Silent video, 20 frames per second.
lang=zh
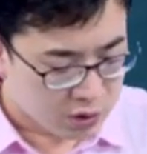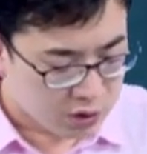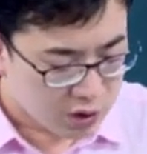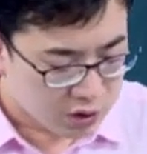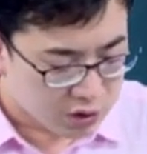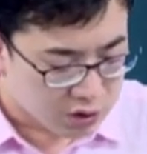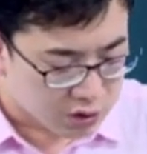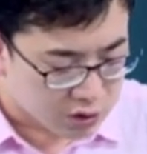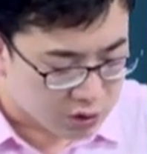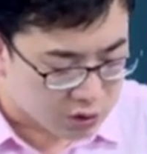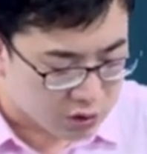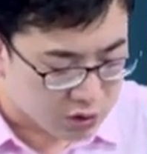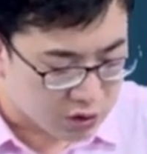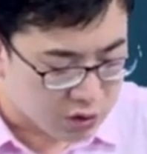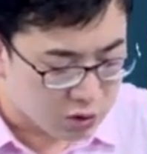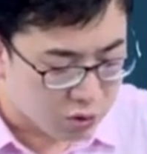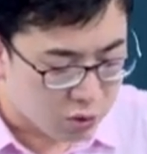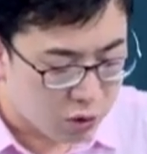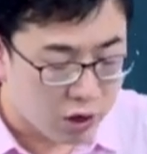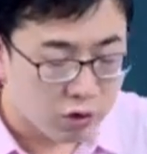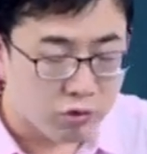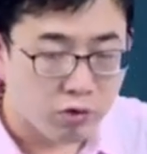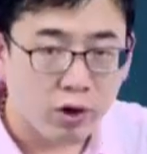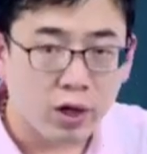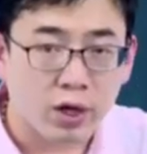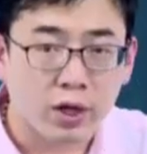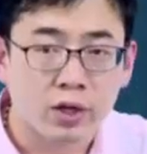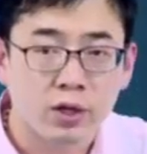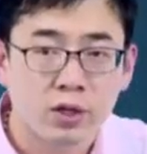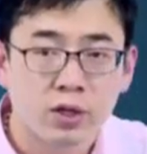让你实际画出
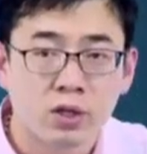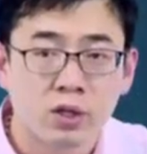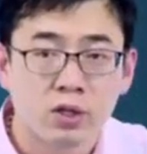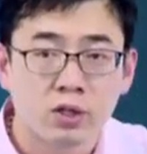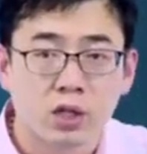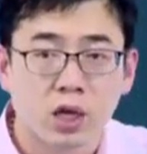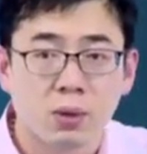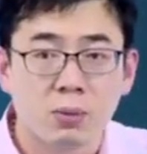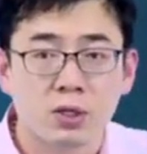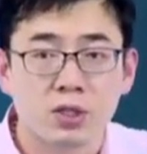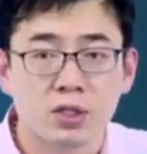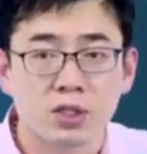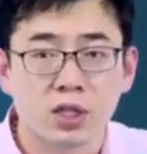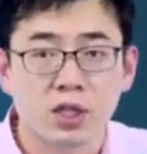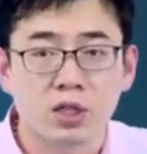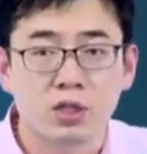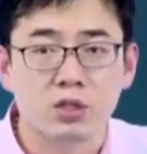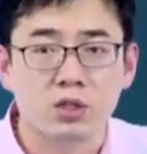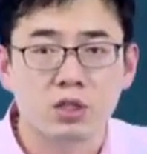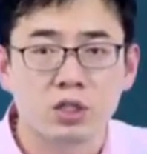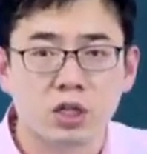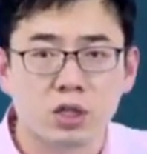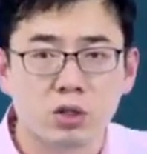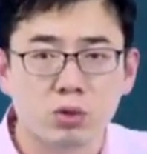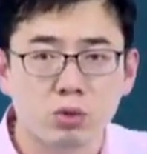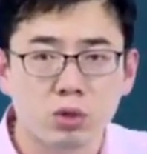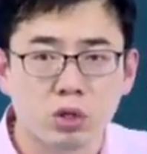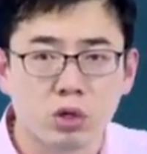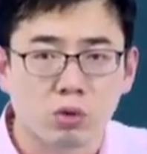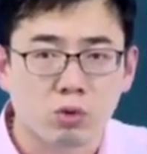来它们之间的这个
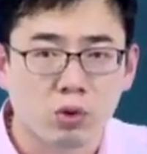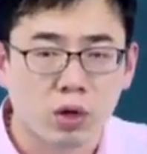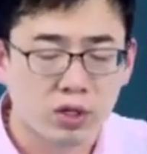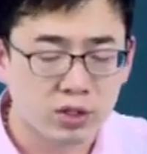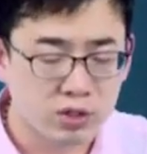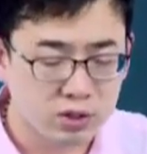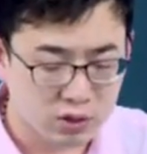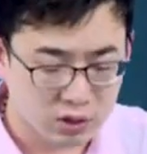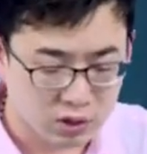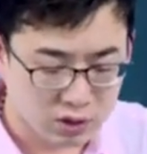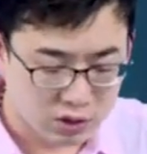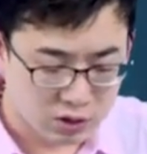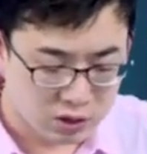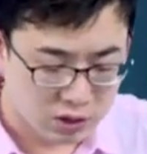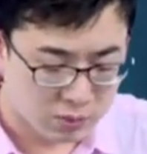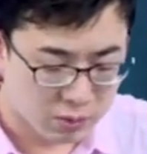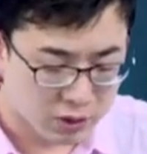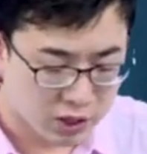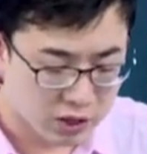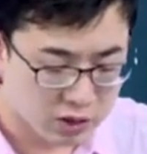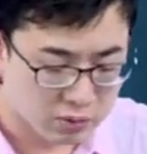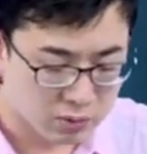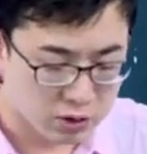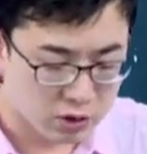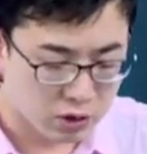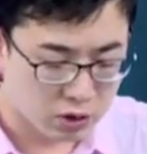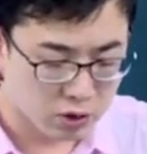对应关系。那么该怎么